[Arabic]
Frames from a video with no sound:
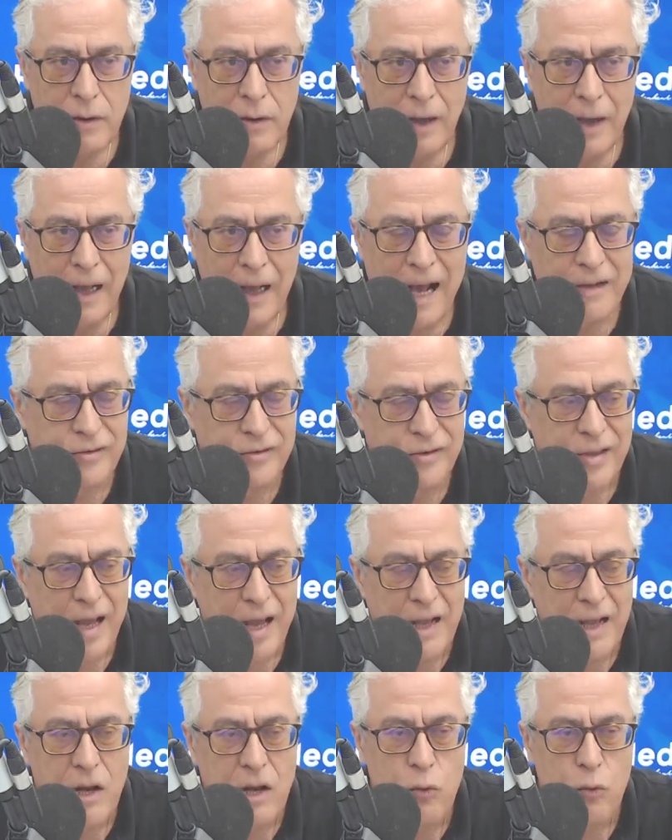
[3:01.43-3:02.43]
حتى
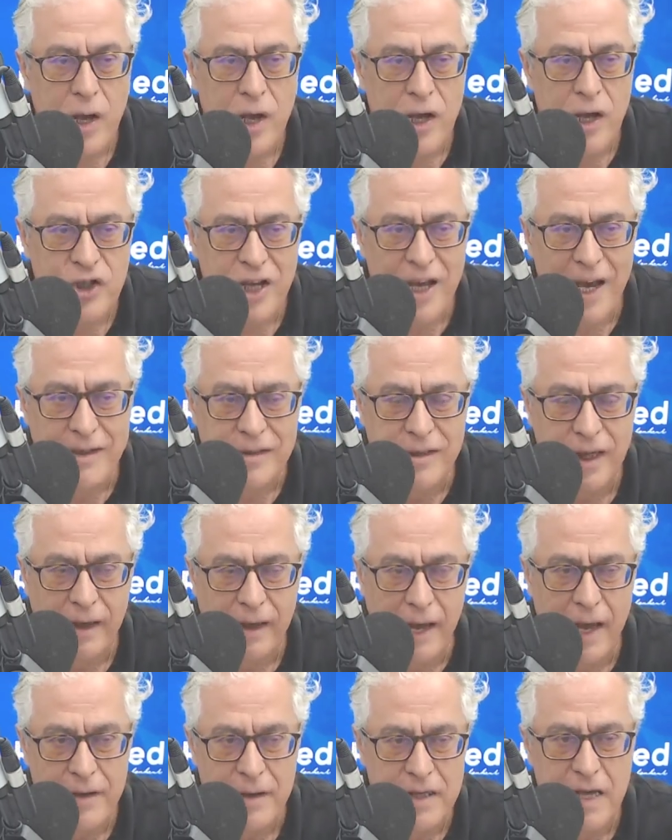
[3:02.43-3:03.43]
على الواجهة
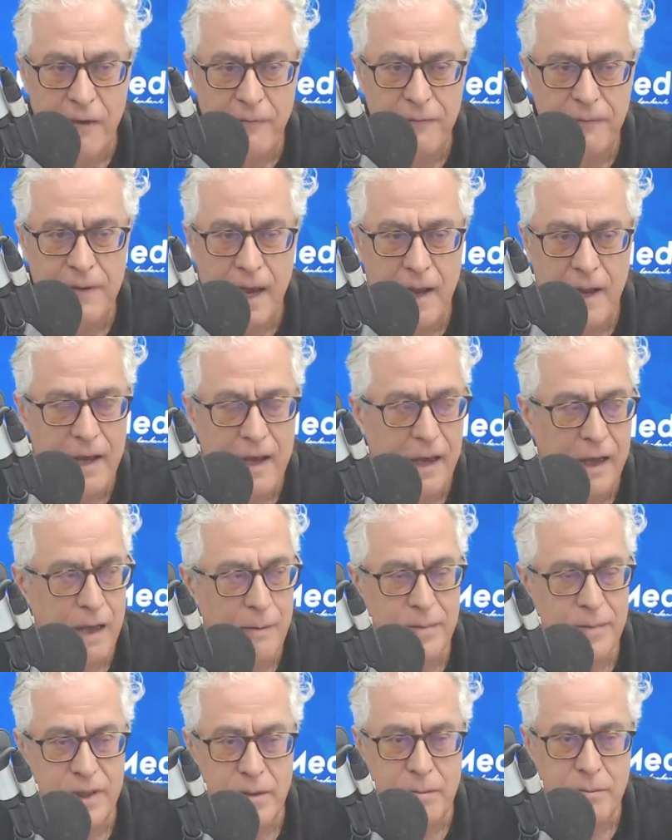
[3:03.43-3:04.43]
التقنية في علاقة
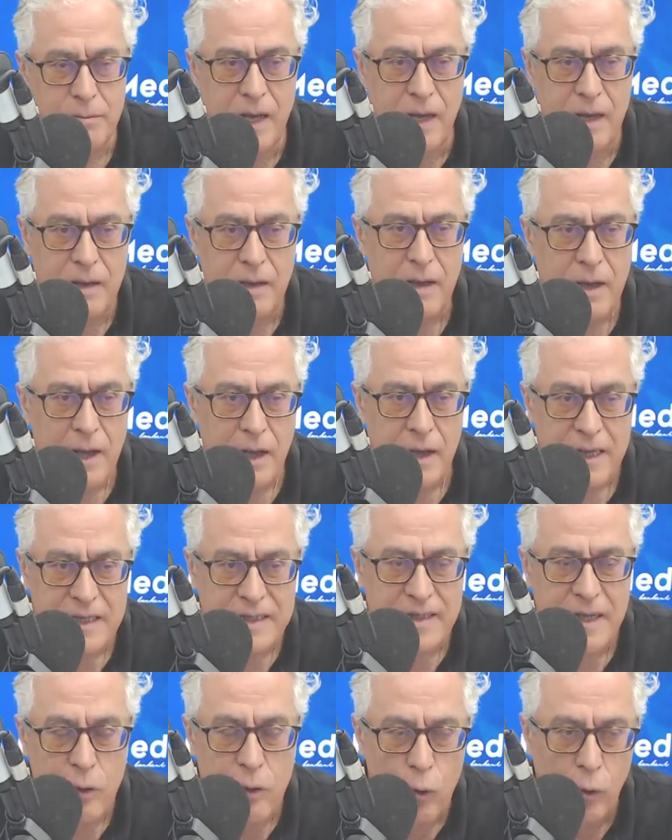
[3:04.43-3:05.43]
بما
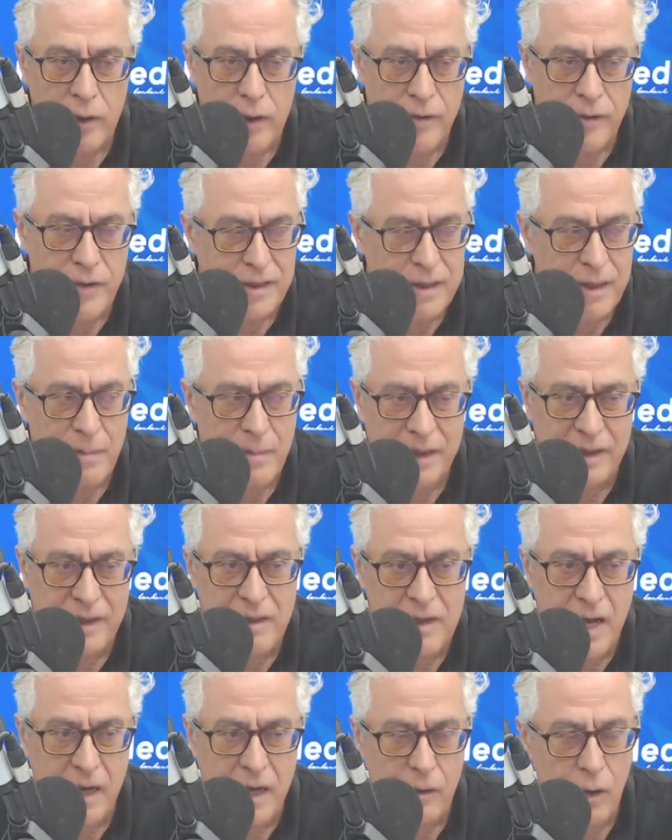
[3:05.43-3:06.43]
الصاروخ الذي تم
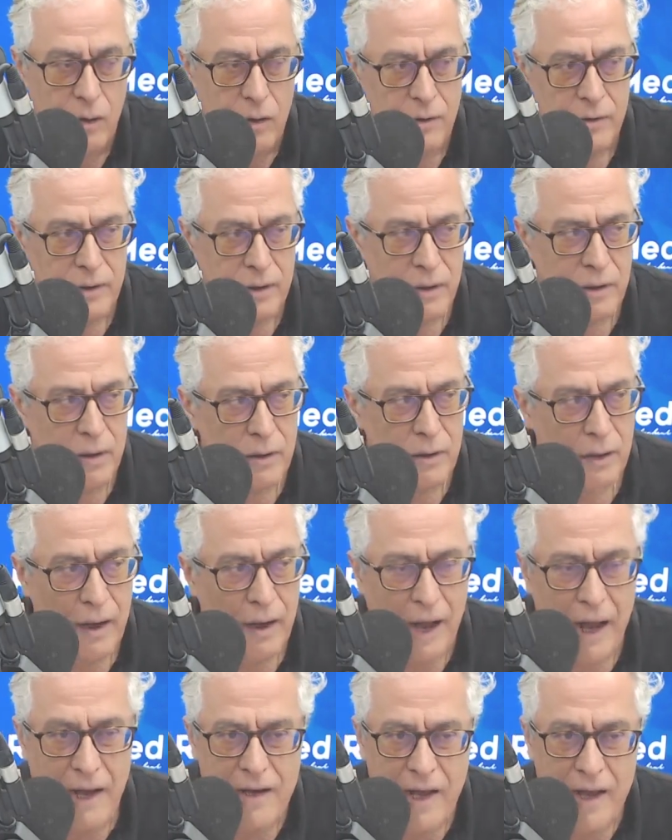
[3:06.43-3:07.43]
إطلاقه
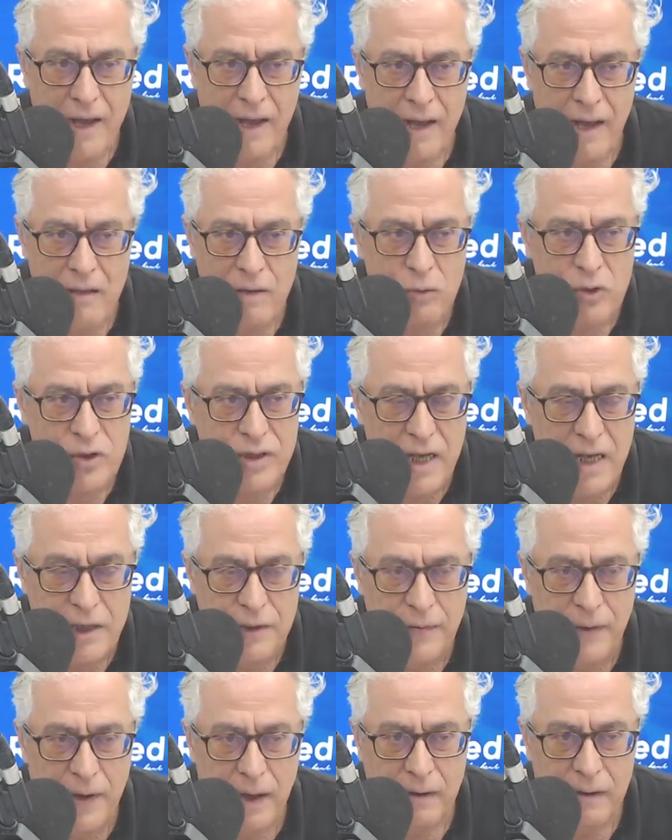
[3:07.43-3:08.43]
على
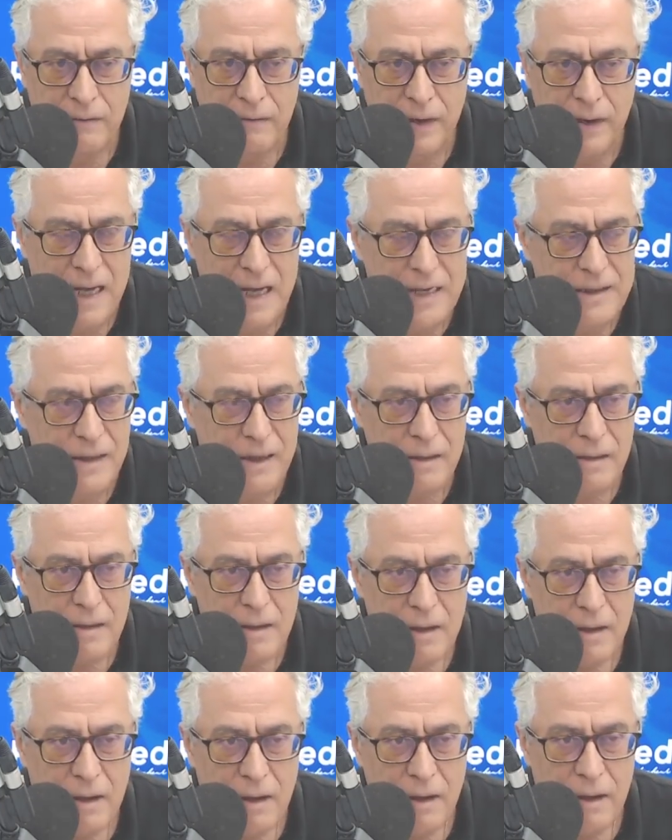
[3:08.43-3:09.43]
المستشفى في غزة
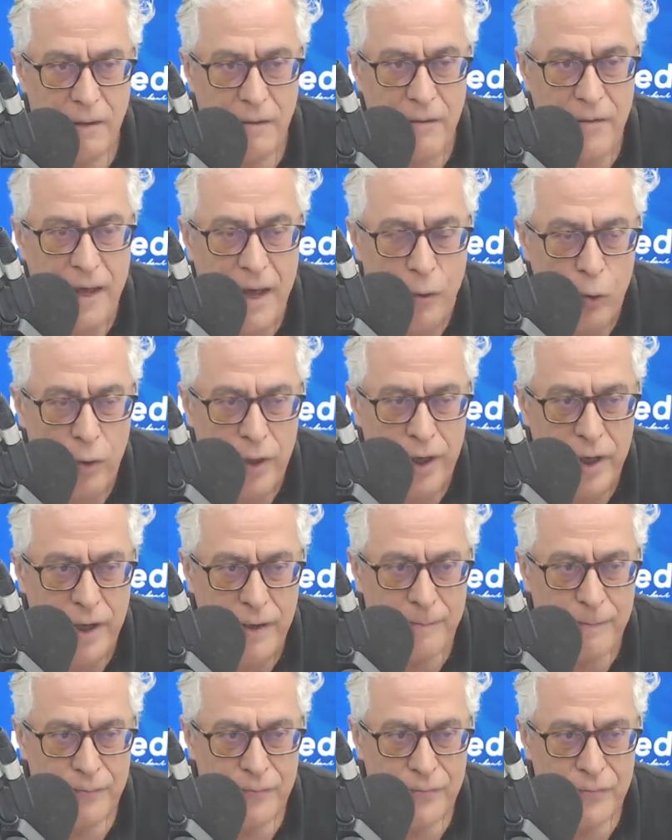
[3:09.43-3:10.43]
ضروري
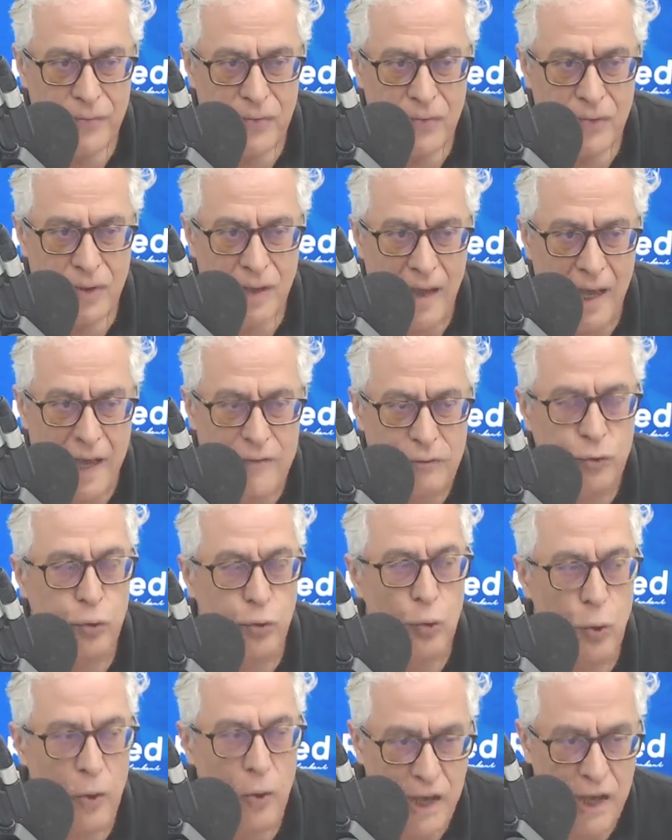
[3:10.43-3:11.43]
أن
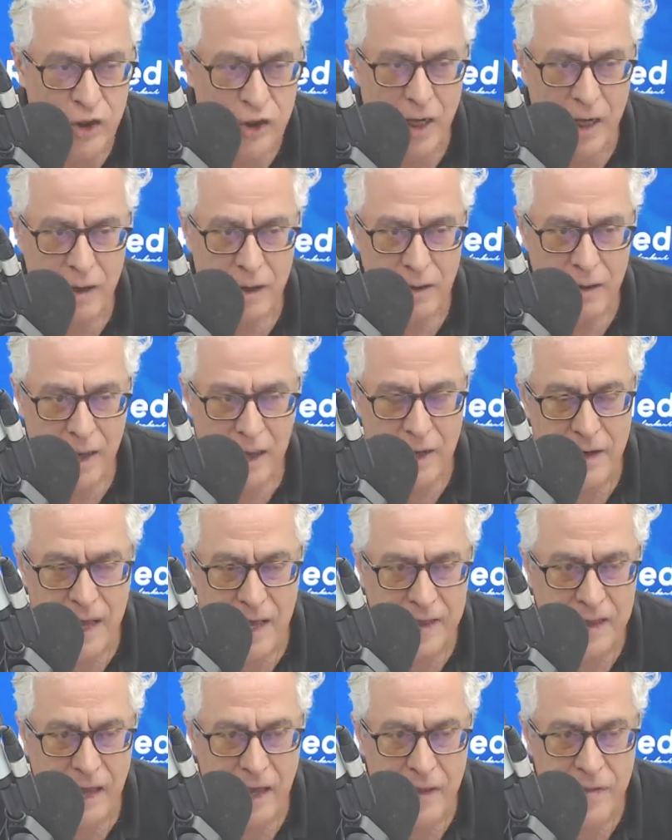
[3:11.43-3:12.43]
تواجه
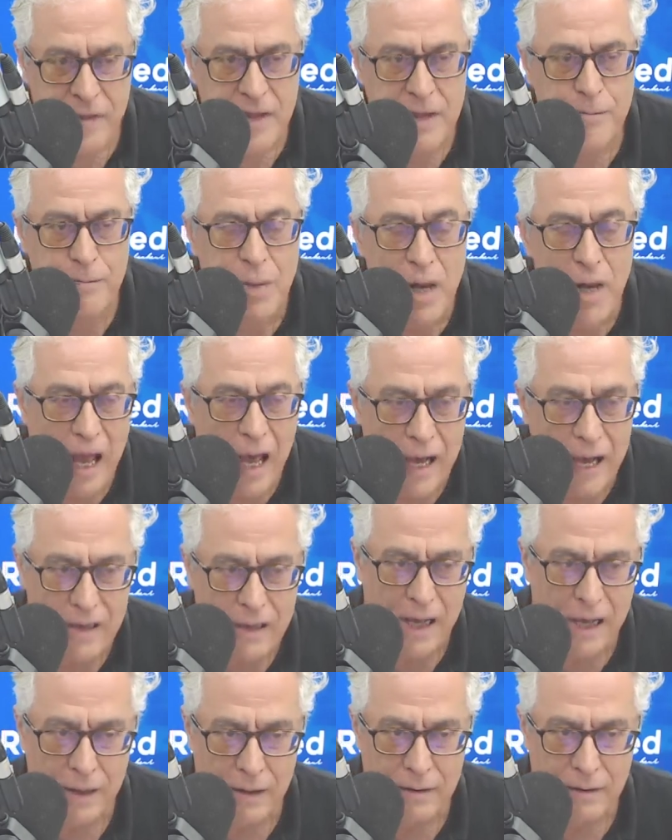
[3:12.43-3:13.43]
الأكاذيب
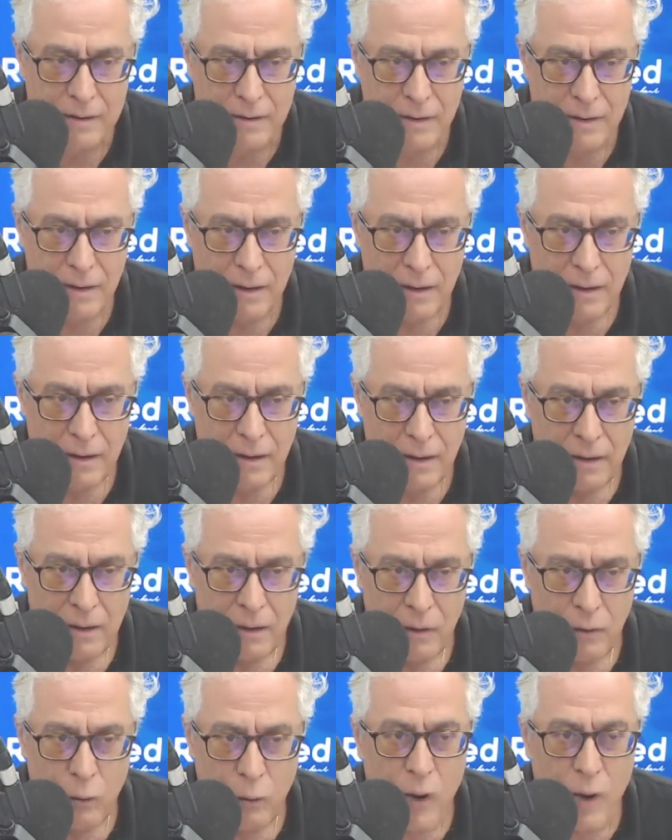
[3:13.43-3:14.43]
بالحقائق
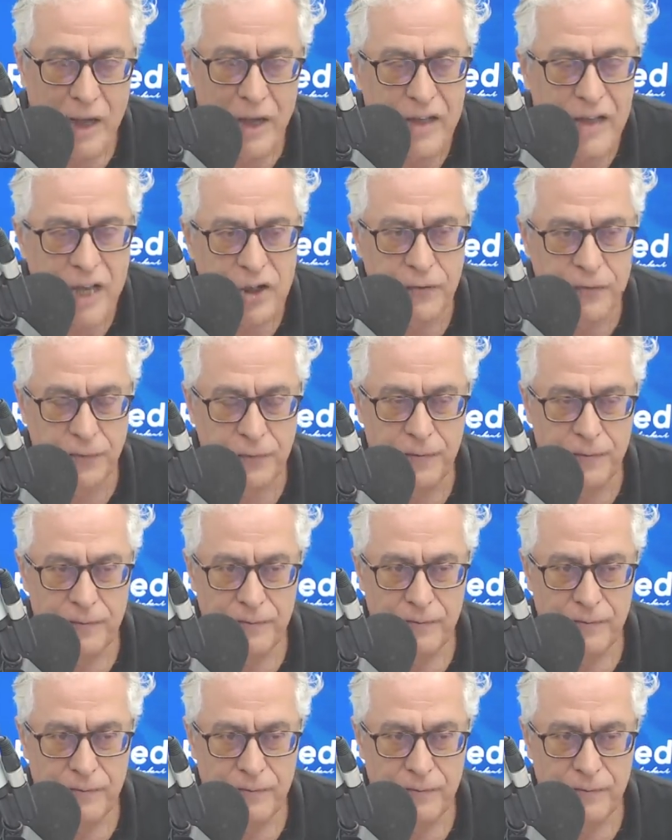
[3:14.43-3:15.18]
وكشف